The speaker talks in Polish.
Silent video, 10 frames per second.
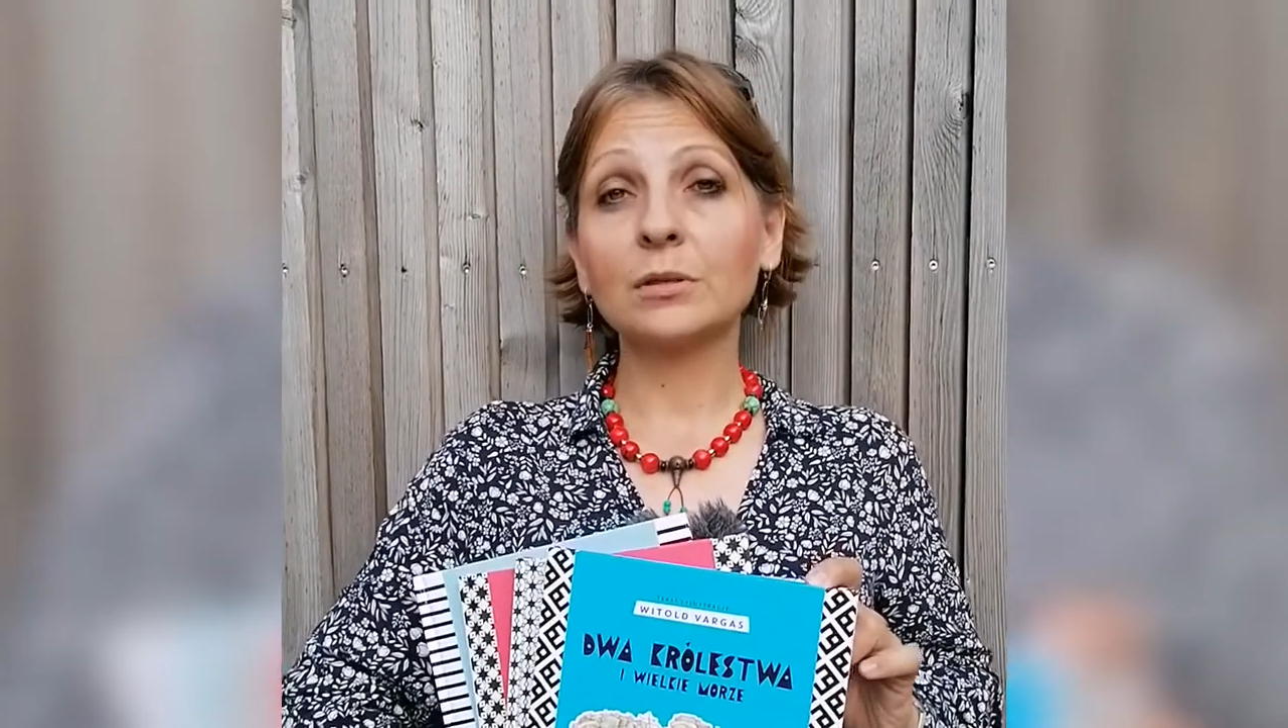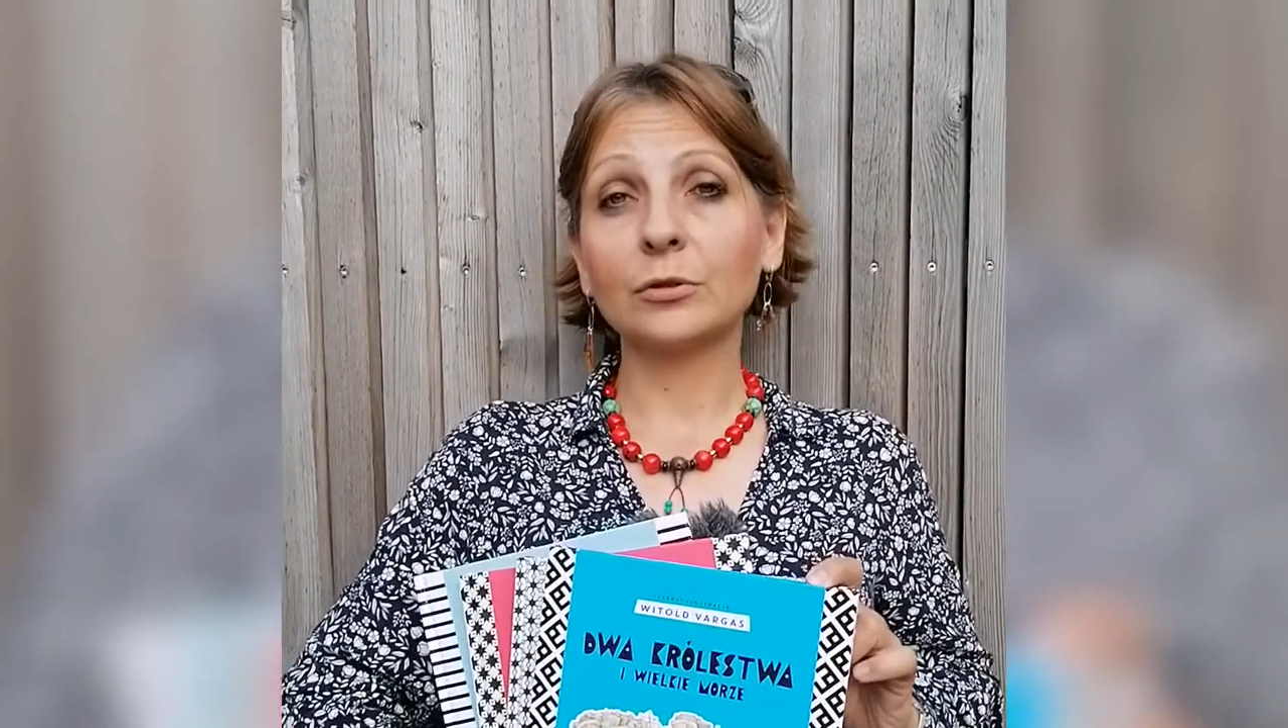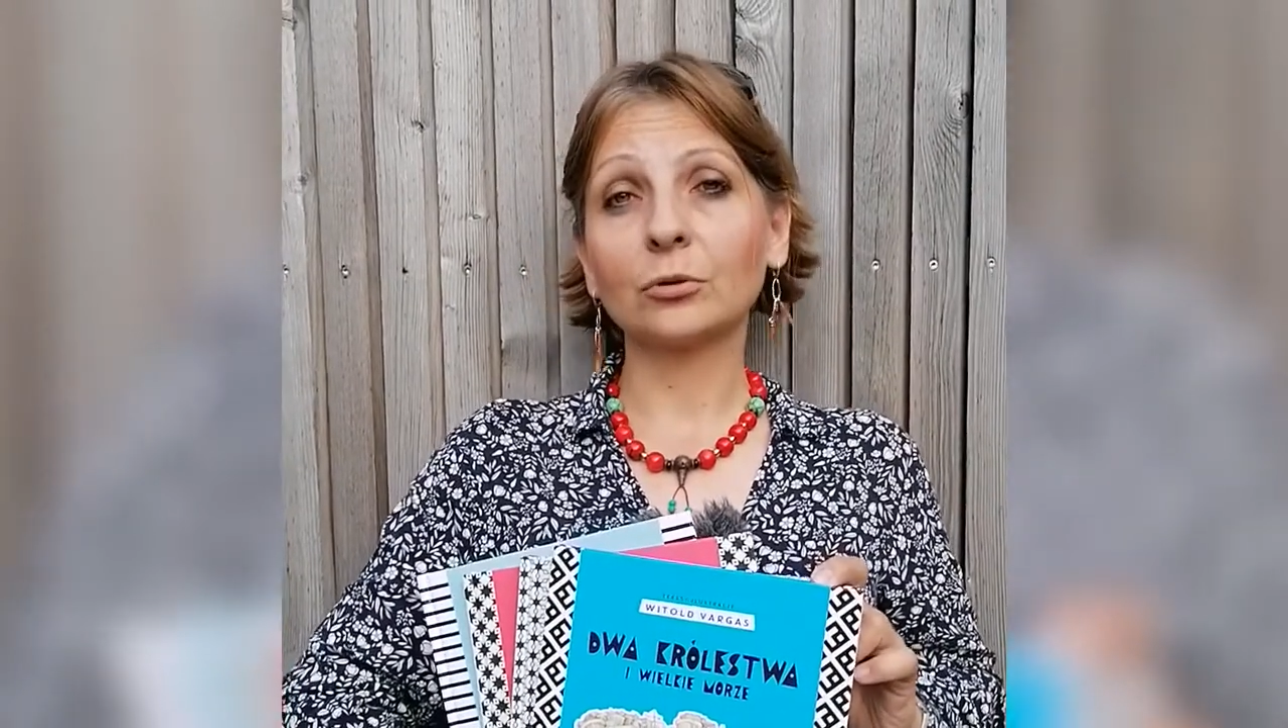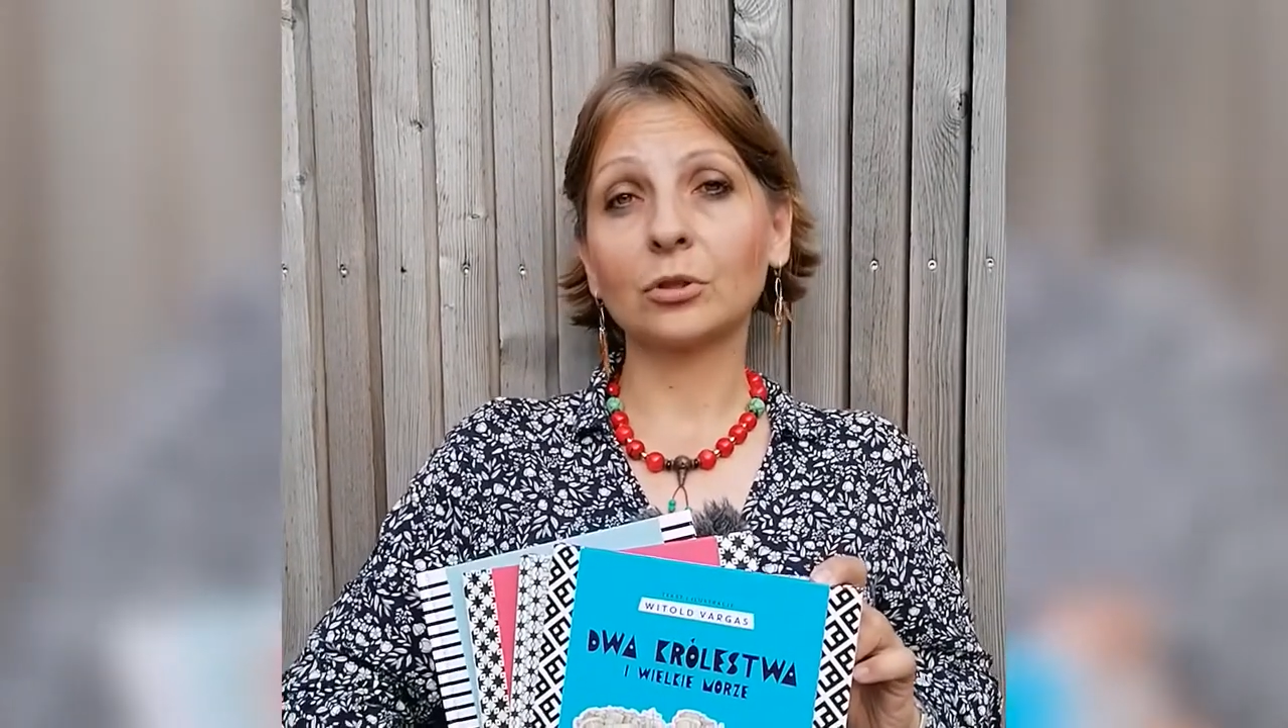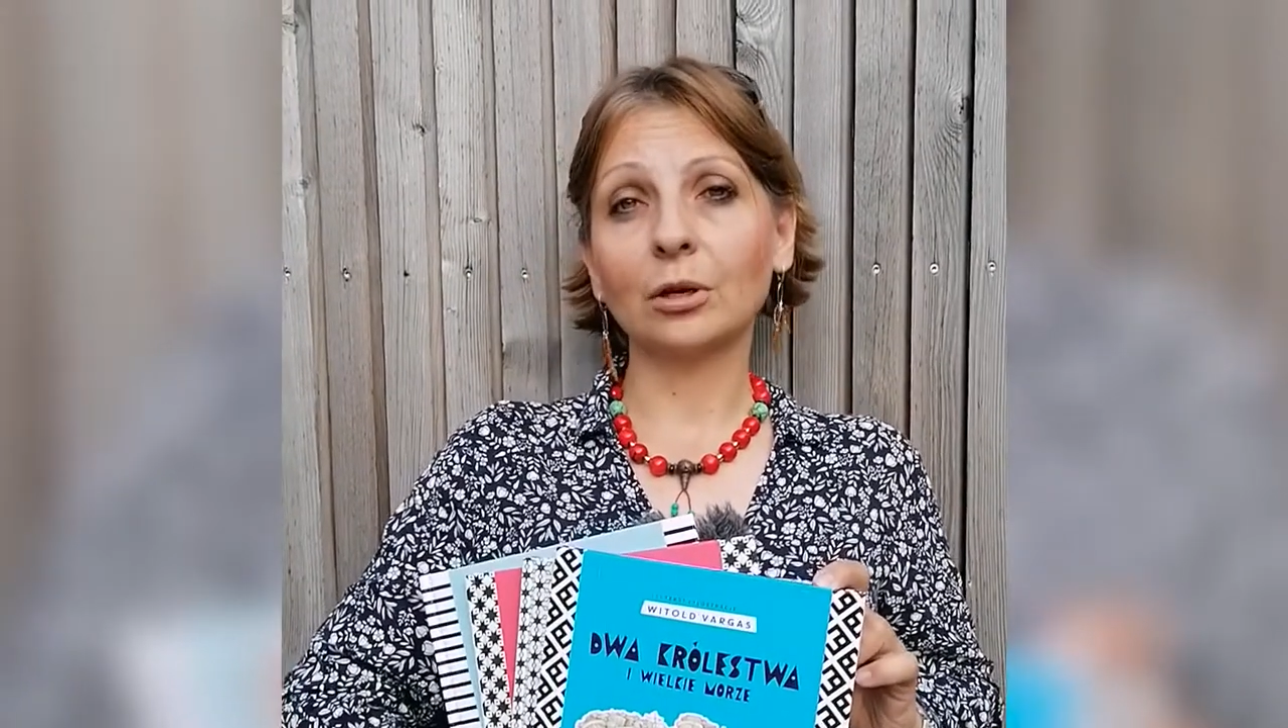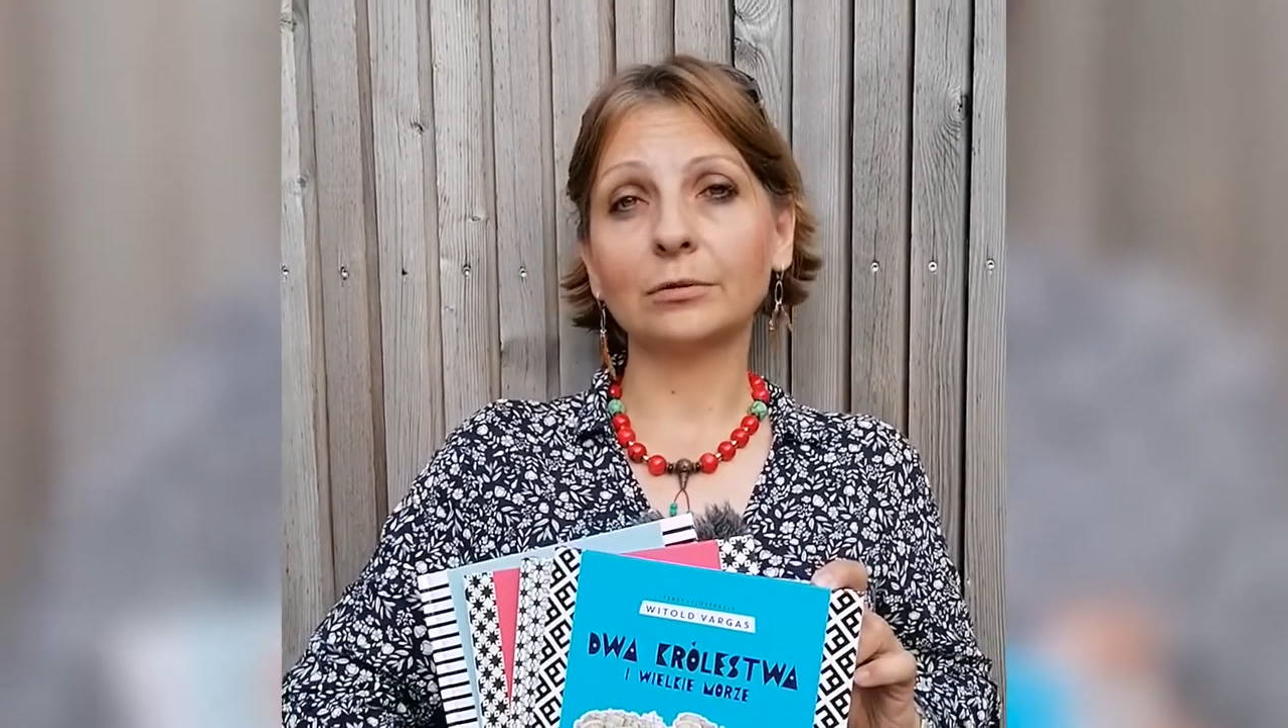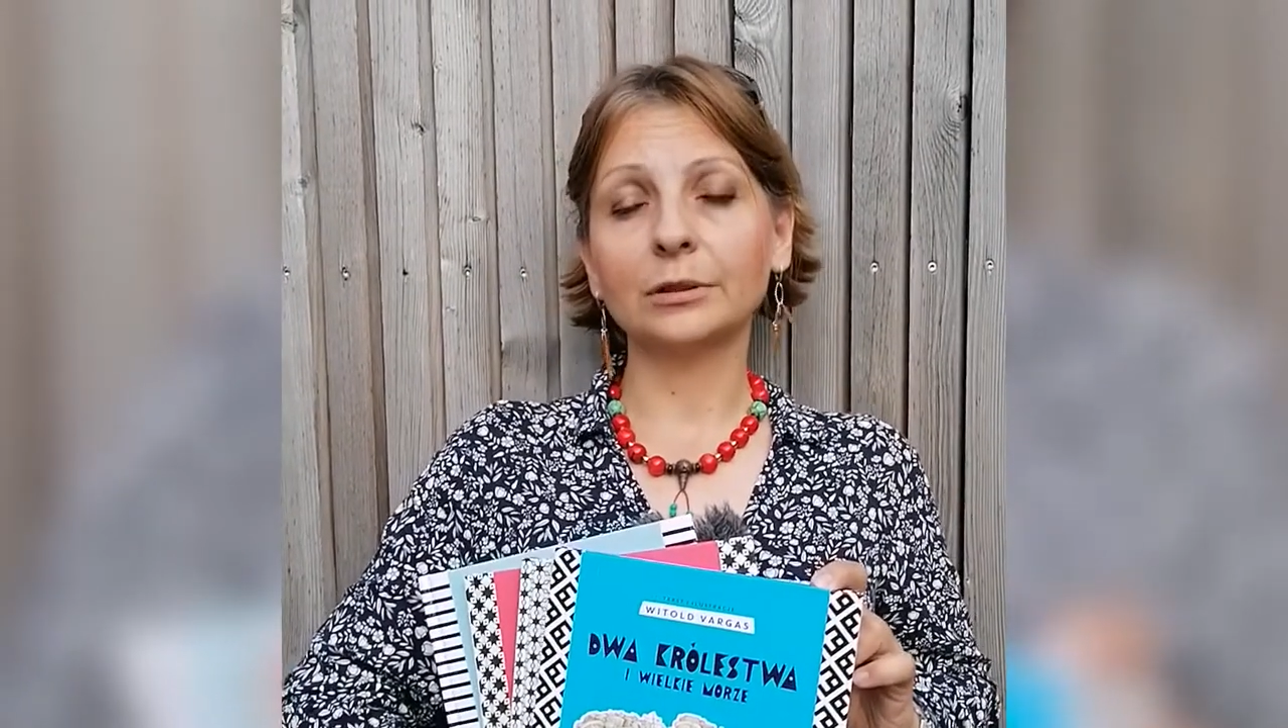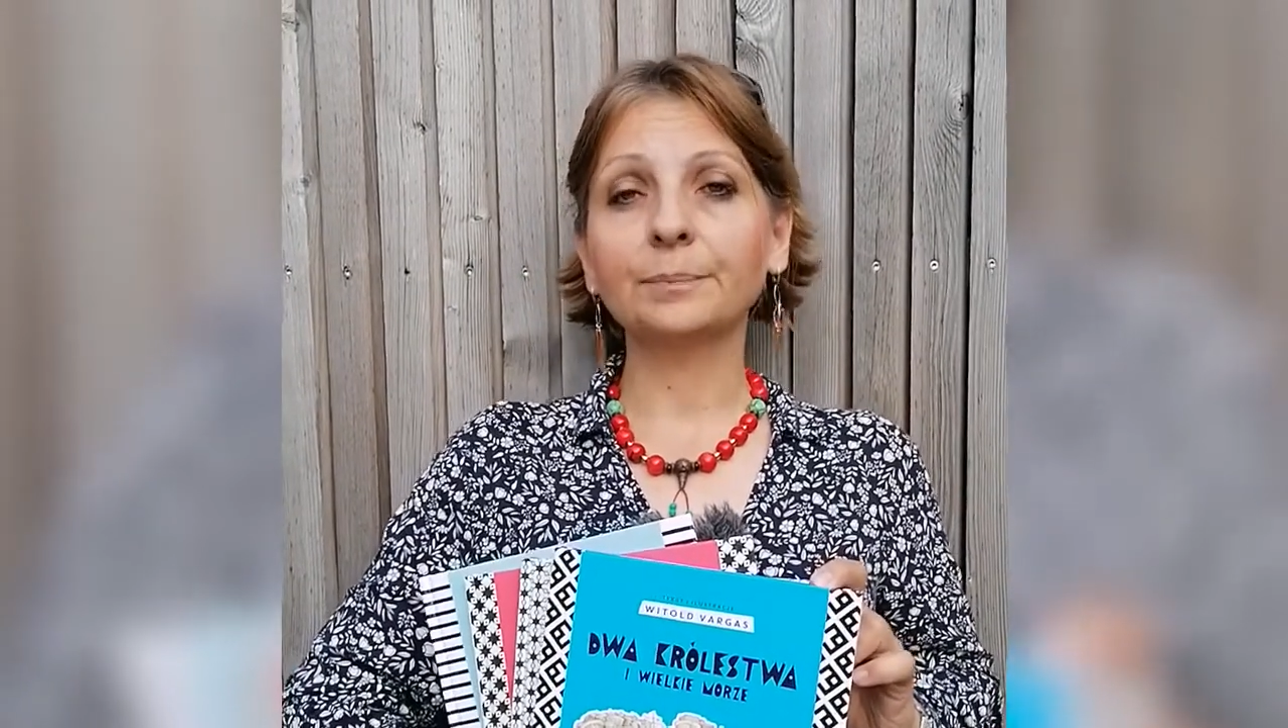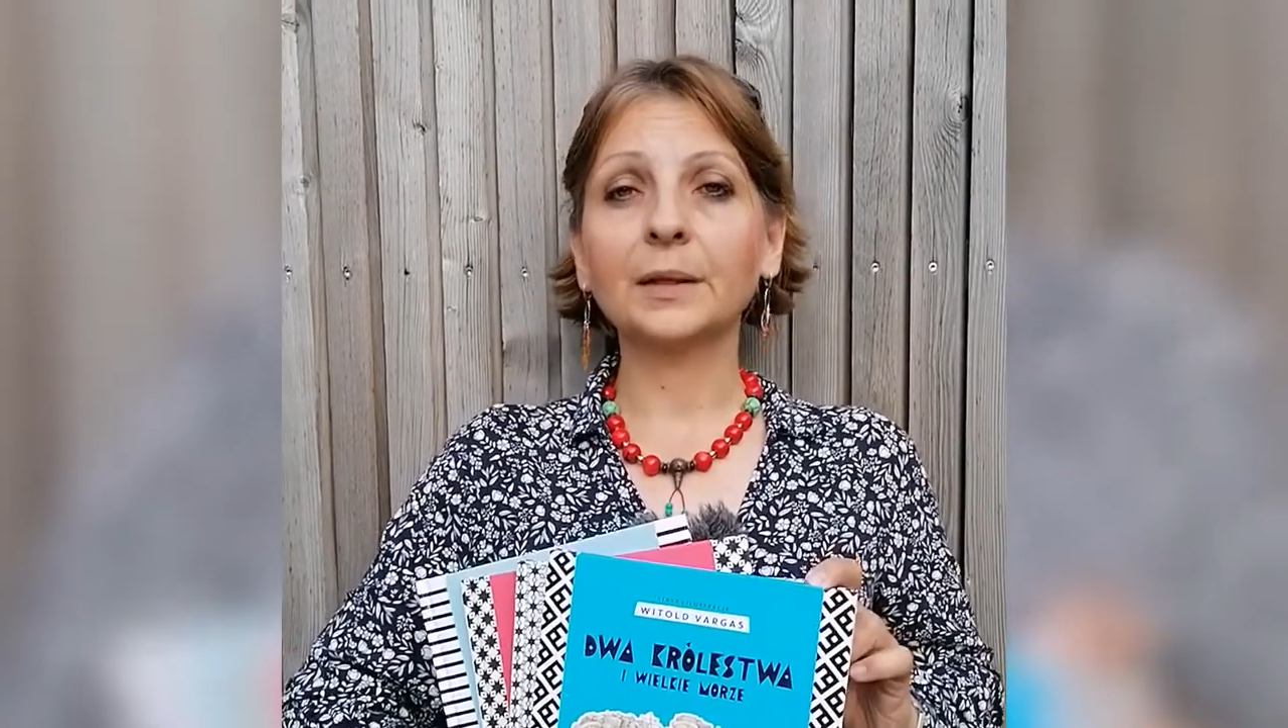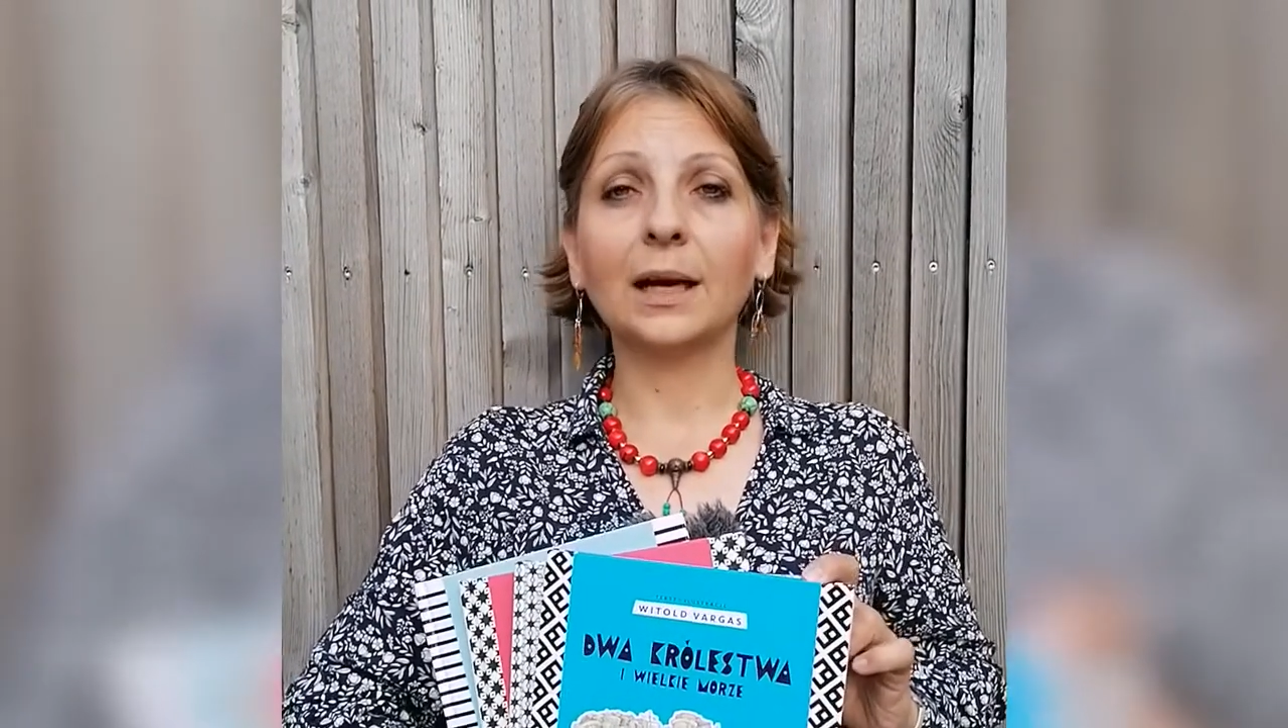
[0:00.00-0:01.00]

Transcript: wyjątkowy,